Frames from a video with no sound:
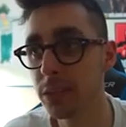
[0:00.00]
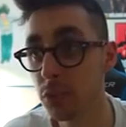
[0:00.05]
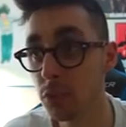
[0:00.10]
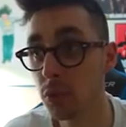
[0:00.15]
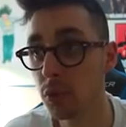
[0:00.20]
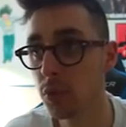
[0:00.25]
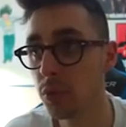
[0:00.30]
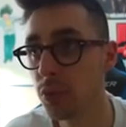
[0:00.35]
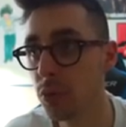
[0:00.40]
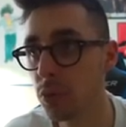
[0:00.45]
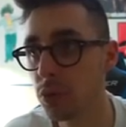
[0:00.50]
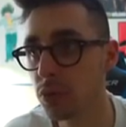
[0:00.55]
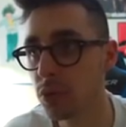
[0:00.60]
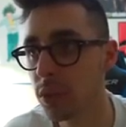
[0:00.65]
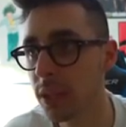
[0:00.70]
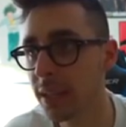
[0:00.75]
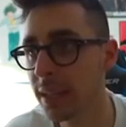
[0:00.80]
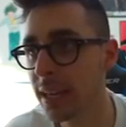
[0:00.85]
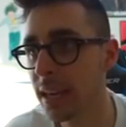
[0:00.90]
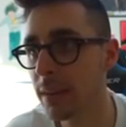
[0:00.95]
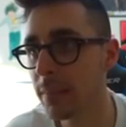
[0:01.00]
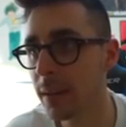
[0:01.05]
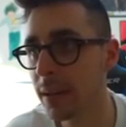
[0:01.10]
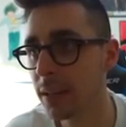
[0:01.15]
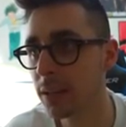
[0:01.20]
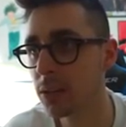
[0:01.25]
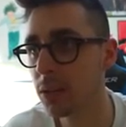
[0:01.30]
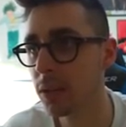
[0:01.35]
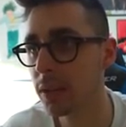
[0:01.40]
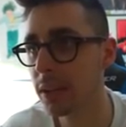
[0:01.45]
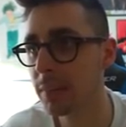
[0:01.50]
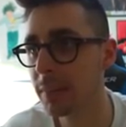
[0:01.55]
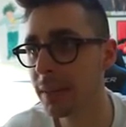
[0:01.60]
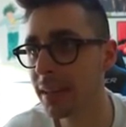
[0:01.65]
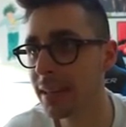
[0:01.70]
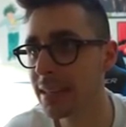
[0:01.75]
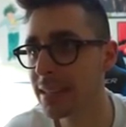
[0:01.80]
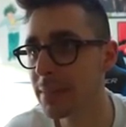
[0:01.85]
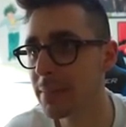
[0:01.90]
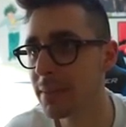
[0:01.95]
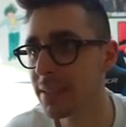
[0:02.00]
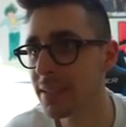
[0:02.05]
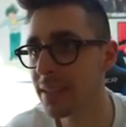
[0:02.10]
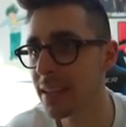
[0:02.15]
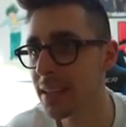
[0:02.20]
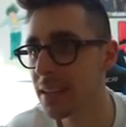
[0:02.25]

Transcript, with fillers: sono curioso di andare al McDonald's, perché si è messa